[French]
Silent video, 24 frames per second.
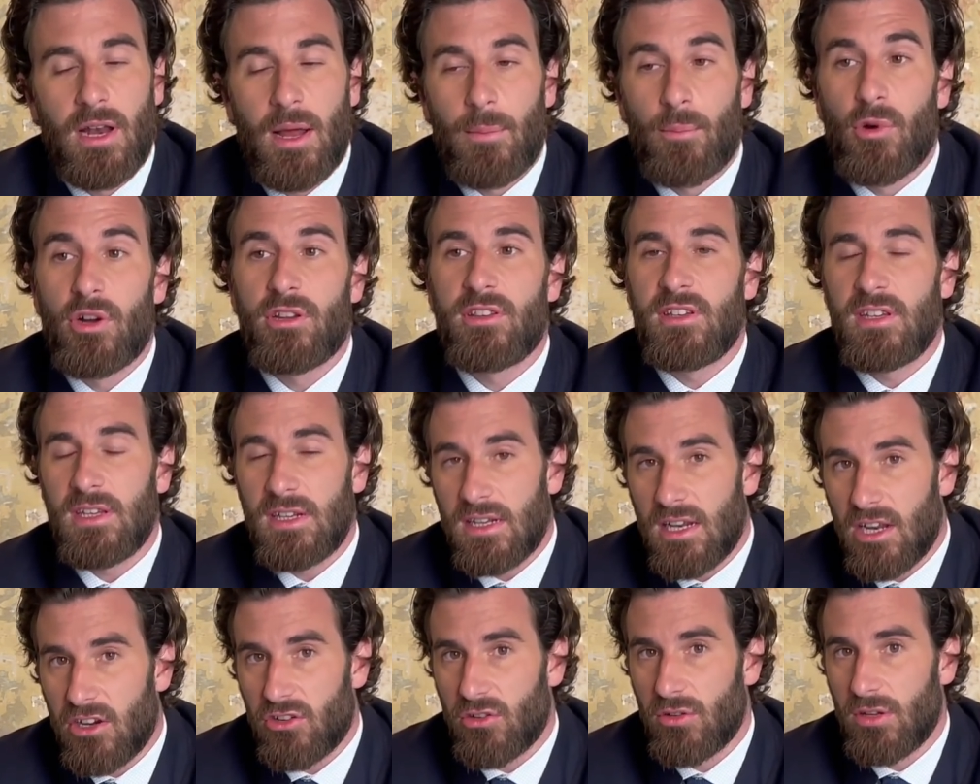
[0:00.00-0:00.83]
la moitié
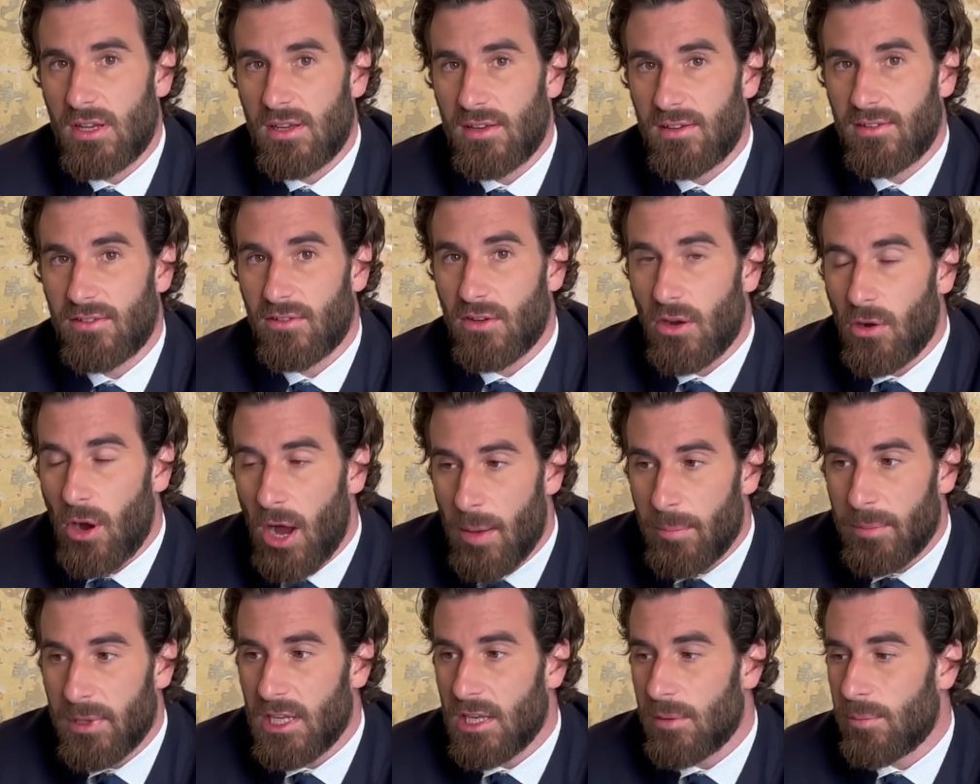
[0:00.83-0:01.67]
de la jeunesse,
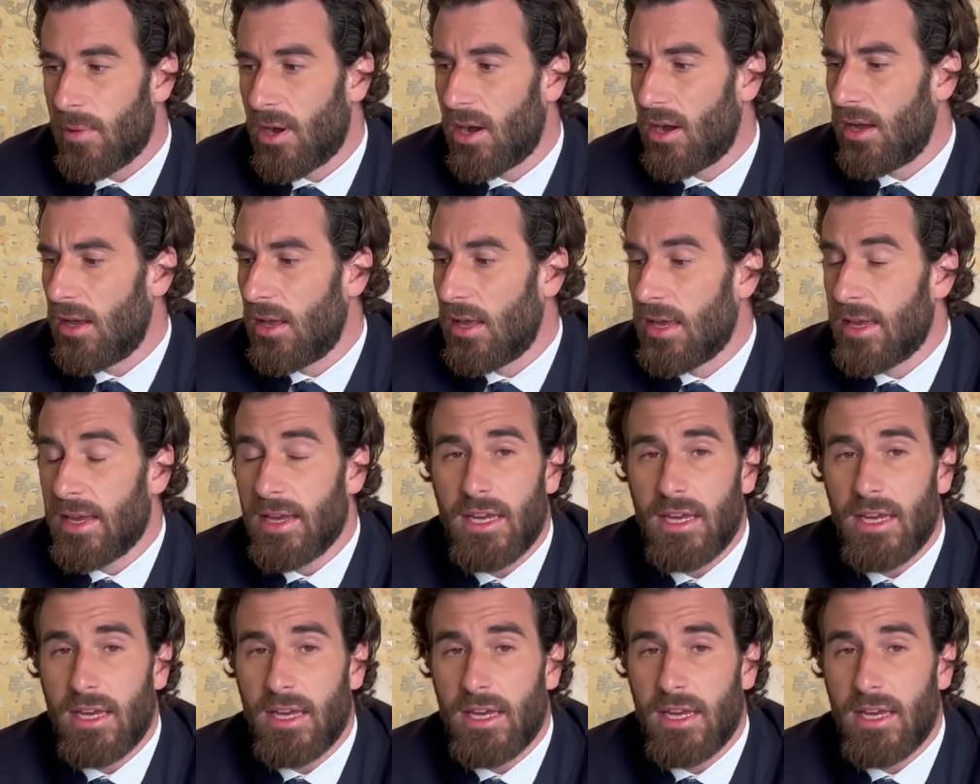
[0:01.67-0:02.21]
à minima,